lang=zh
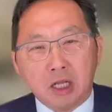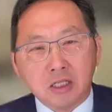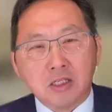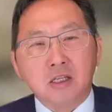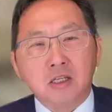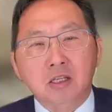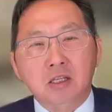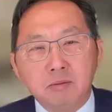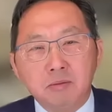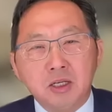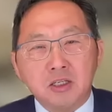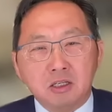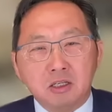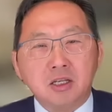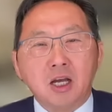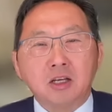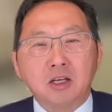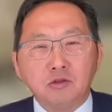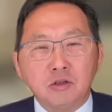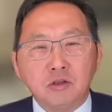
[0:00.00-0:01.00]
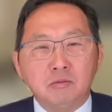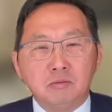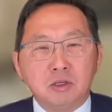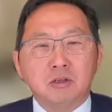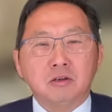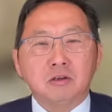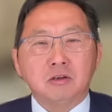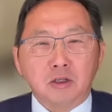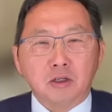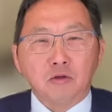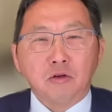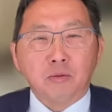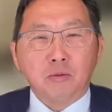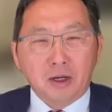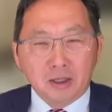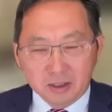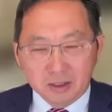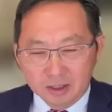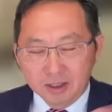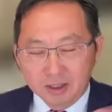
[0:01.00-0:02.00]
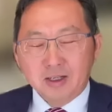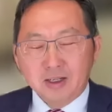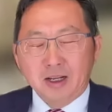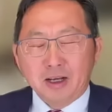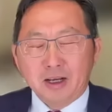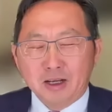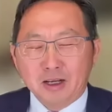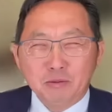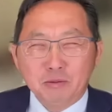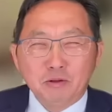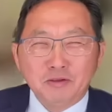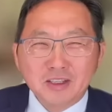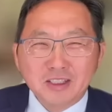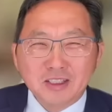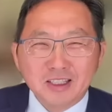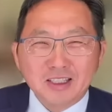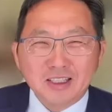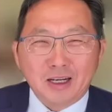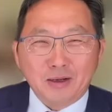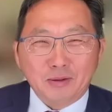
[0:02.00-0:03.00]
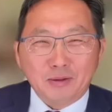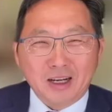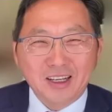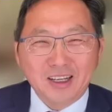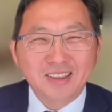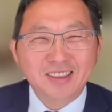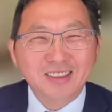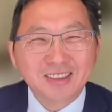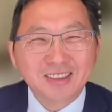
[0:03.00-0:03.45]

但是里面习家军里面有很多帮，来给我们分析一下吧。